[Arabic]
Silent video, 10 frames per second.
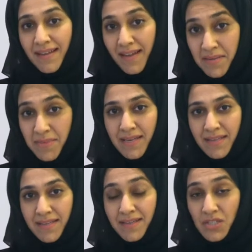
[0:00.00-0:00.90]

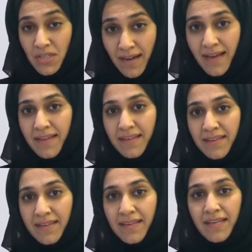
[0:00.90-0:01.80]
عملية
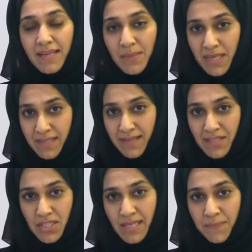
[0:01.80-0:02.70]
جراحية
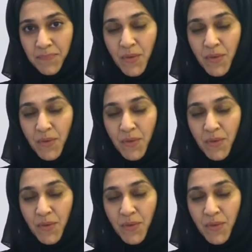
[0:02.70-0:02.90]
للمحتاجين